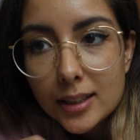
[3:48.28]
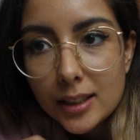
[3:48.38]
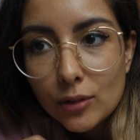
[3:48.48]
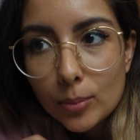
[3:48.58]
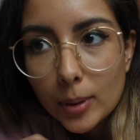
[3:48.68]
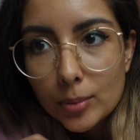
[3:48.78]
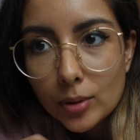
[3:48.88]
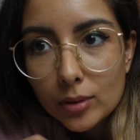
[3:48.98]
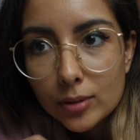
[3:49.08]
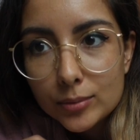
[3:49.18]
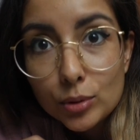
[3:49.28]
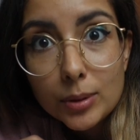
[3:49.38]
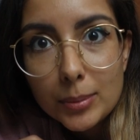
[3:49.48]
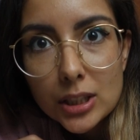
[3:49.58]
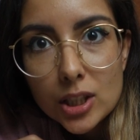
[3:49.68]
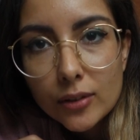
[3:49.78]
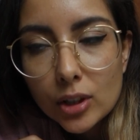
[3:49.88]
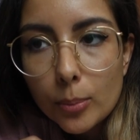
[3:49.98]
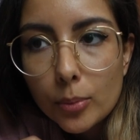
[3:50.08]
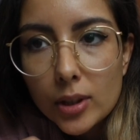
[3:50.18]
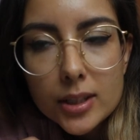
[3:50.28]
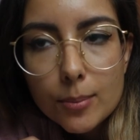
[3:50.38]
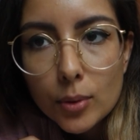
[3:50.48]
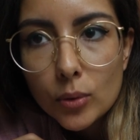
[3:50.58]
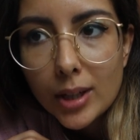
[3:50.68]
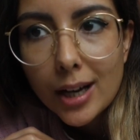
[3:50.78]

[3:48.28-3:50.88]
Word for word: Sentivo proprio, tutti mi dicevano poi sempre un